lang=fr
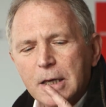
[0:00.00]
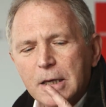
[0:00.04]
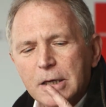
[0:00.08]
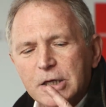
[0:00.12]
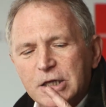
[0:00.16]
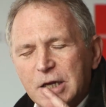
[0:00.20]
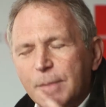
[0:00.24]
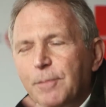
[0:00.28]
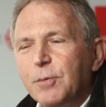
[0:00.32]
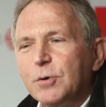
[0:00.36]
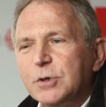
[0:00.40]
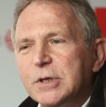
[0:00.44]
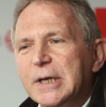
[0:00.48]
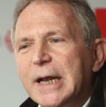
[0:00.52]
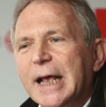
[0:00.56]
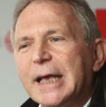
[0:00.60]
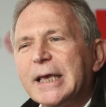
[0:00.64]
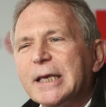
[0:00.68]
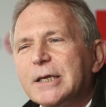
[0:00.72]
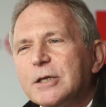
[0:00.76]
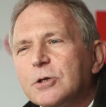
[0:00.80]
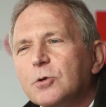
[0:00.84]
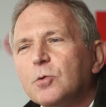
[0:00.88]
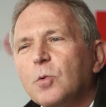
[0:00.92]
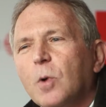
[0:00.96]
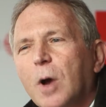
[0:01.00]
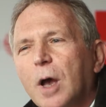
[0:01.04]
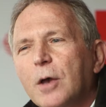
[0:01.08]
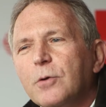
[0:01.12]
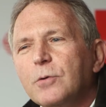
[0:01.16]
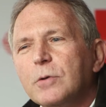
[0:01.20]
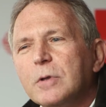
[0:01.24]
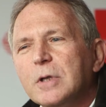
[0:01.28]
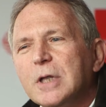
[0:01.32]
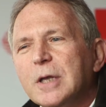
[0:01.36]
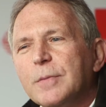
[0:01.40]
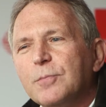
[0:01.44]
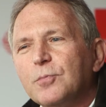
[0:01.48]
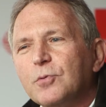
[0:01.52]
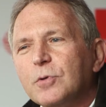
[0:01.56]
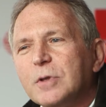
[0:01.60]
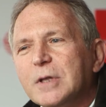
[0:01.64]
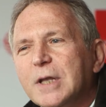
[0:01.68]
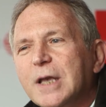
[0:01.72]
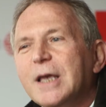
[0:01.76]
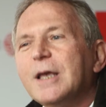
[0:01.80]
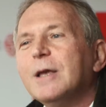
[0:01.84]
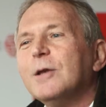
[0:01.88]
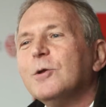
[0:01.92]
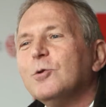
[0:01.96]
j'ai posé la question à une
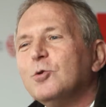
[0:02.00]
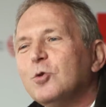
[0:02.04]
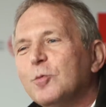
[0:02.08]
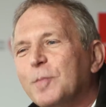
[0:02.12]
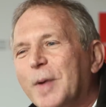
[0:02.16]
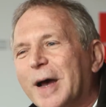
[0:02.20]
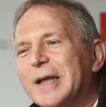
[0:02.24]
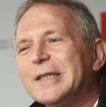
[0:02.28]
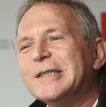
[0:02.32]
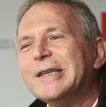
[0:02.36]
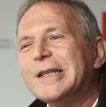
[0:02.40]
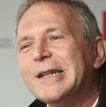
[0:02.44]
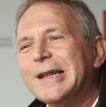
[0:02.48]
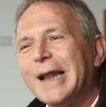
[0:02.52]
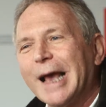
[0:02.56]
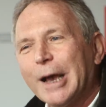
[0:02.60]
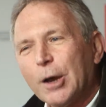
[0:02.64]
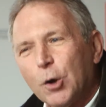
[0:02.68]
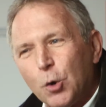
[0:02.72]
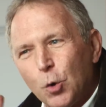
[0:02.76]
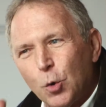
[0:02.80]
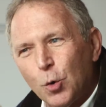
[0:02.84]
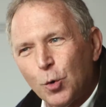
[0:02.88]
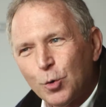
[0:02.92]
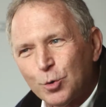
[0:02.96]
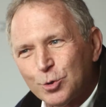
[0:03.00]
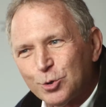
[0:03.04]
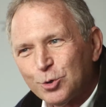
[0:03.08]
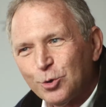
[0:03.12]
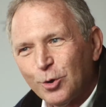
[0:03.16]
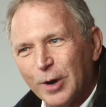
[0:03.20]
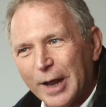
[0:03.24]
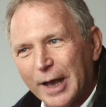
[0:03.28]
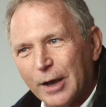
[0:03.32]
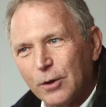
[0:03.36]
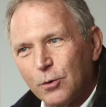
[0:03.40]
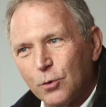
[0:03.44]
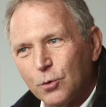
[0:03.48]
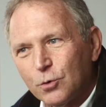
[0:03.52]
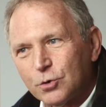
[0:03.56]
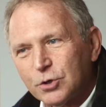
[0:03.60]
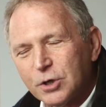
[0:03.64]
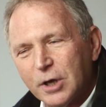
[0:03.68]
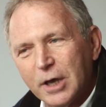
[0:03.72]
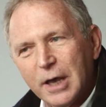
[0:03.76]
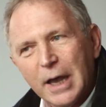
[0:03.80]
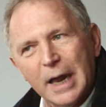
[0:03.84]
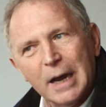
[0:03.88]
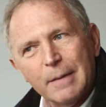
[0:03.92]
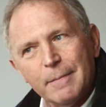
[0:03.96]
députée du parti de la gauche de la gauche
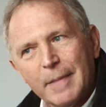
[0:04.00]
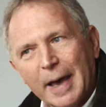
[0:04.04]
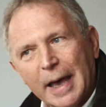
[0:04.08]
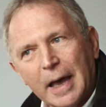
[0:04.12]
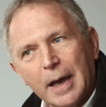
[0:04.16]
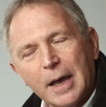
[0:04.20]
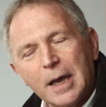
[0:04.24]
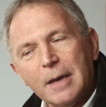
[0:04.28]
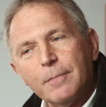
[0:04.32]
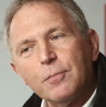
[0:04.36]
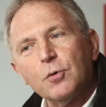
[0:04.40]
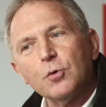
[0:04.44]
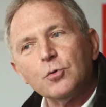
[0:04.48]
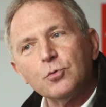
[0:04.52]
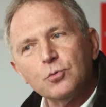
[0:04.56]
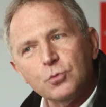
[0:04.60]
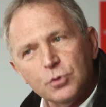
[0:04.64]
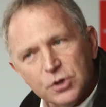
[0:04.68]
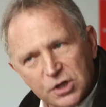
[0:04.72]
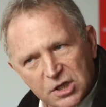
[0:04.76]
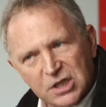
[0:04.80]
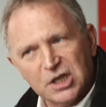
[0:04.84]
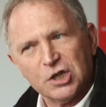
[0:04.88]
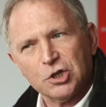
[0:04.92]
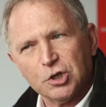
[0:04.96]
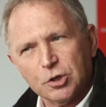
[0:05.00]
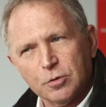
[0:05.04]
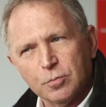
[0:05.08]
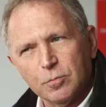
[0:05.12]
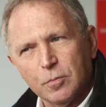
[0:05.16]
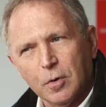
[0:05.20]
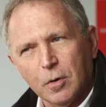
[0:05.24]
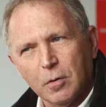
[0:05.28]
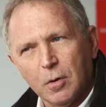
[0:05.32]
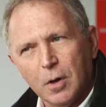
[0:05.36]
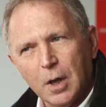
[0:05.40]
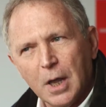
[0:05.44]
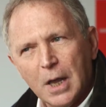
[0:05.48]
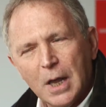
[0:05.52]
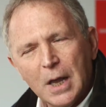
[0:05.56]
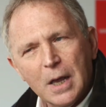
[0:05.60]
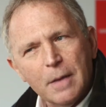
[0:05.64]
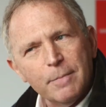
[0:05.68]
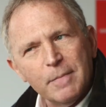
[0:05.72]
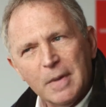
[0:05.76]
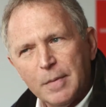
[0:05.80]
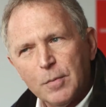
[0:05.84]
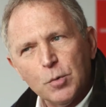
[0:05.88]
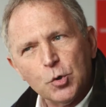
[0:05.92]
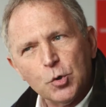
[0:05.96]
et elle m'a répondu sèchement Mais